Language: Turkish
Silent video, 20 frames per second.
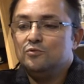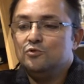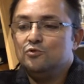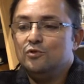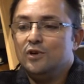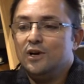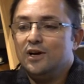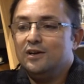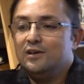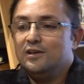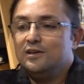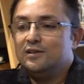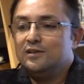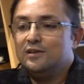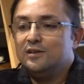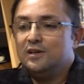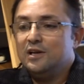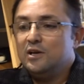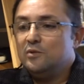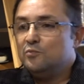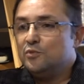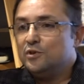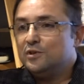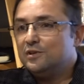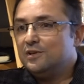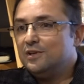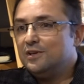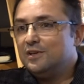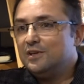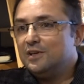duyarlılıkları,
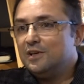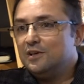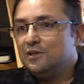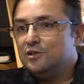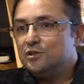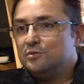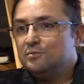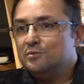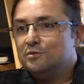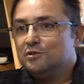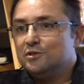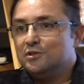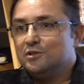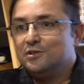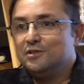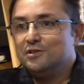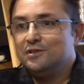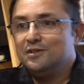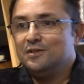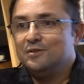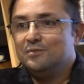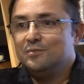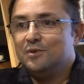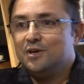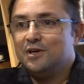empatileri gelişmiş e,